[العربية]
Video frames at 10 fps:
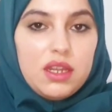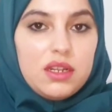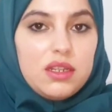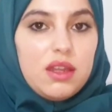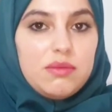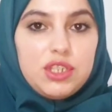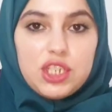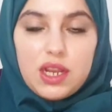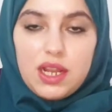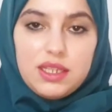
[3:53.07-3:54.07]
الرضا
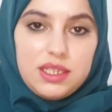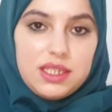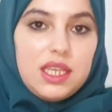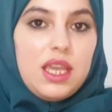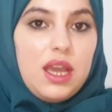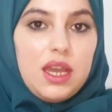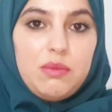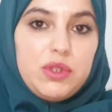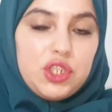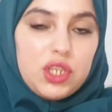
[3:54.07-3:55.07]
بالشغلات السيئة
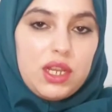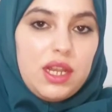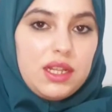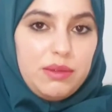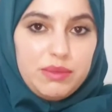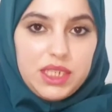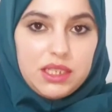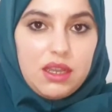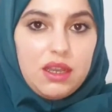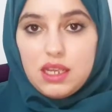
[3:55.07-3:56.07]
قبل الشغلات
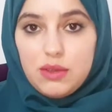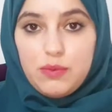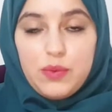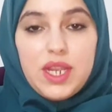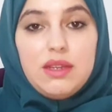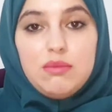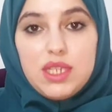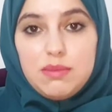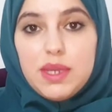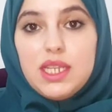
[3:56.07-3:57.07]
المنيحة وين
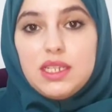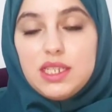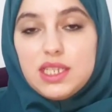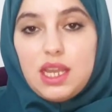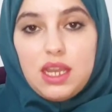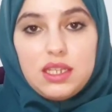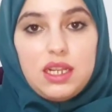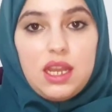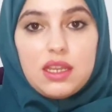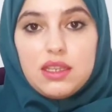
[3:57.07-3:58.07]
بتبين السعادة
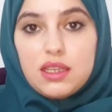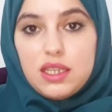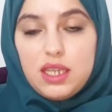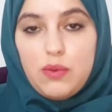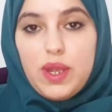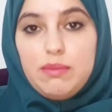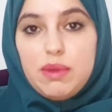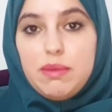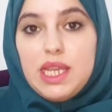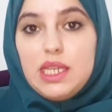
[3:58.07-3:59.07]
الحقيقية وين
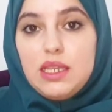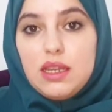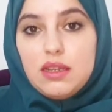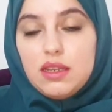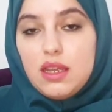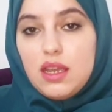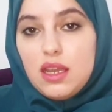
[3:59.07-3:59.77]
ببين